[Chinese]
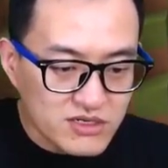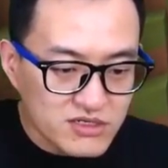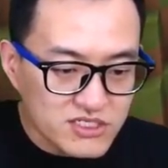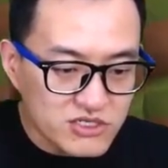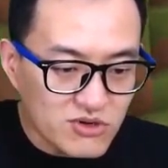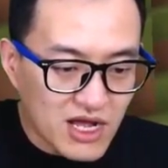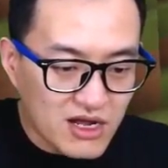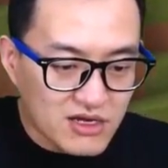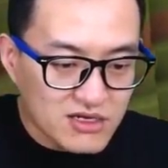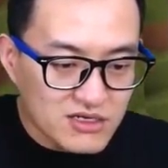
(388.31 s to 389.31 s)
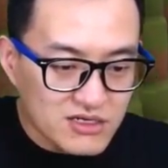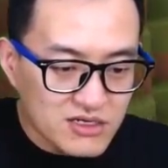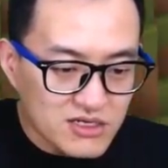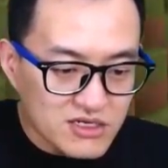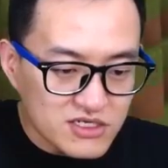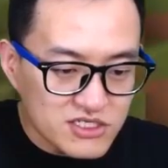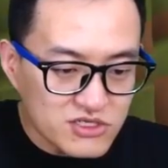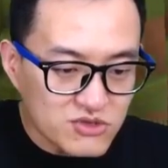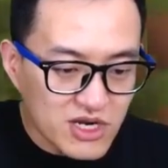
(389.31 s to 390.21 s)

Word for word: 射中了，射中